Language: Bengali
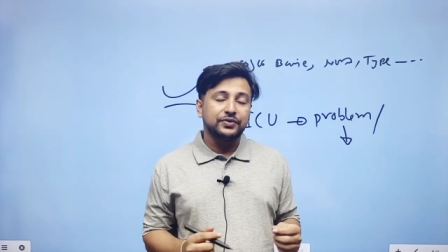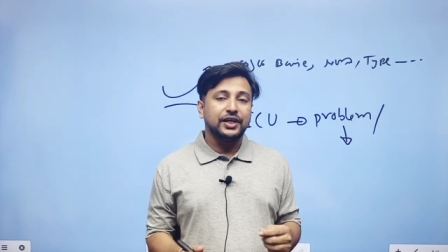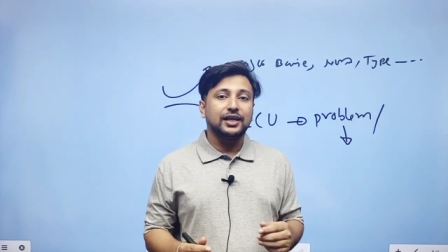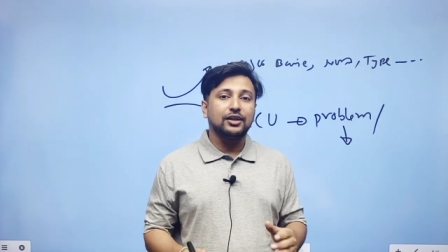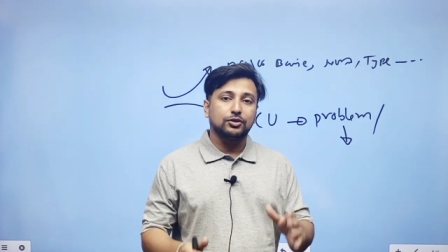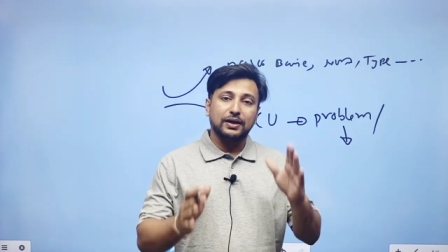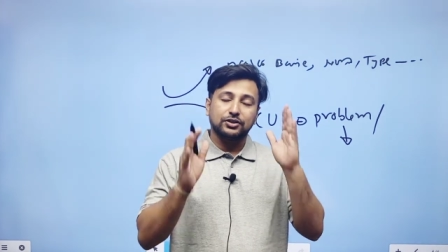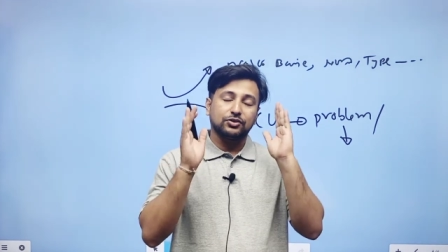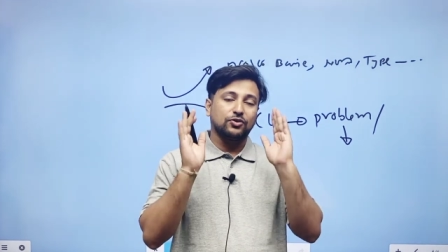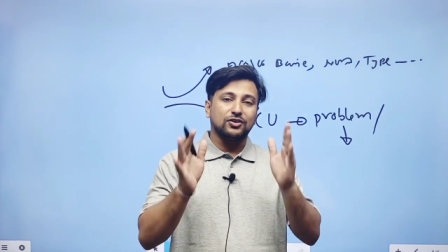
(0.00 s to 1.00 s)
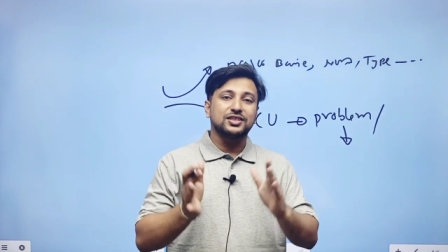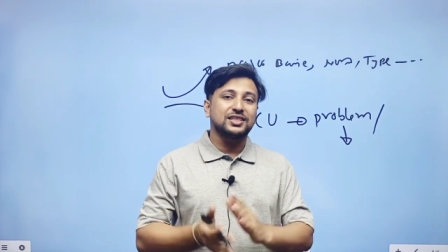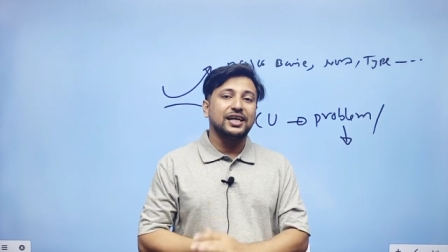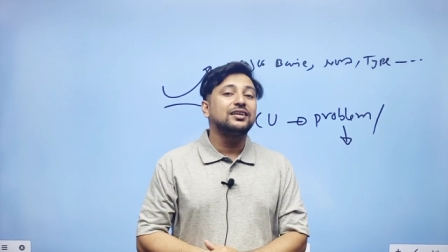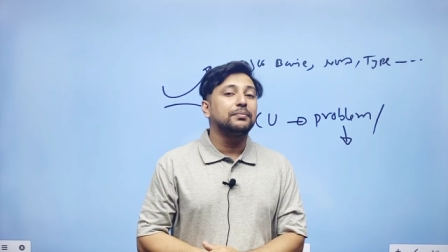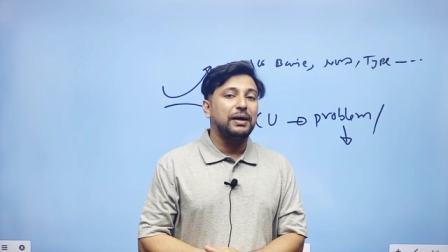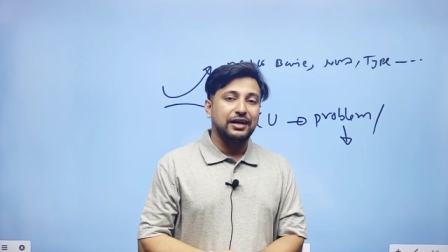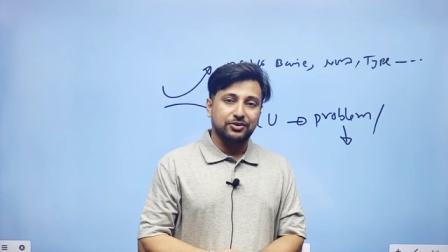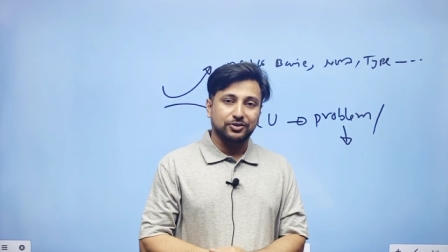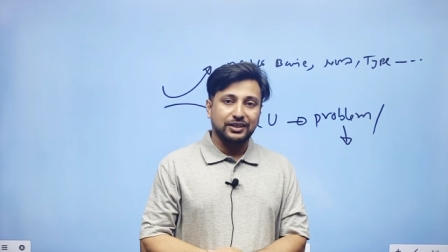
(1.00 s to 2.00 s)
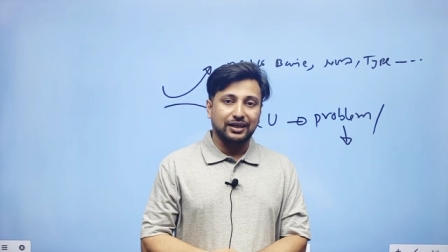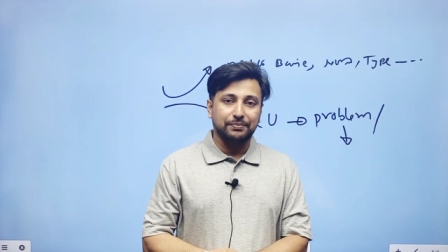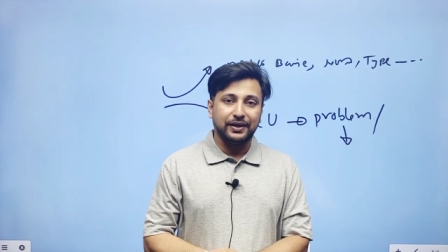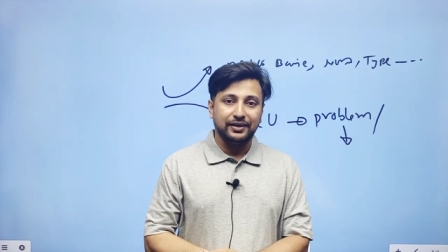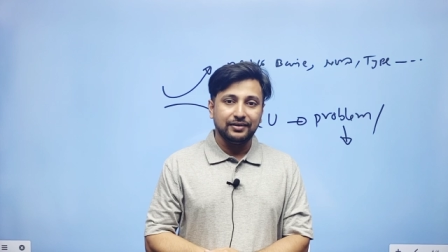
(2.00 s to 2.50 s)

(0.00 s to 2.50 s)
যেখানে তোমার একজন কনস্ট্যান্ট মেন্টর থাকবে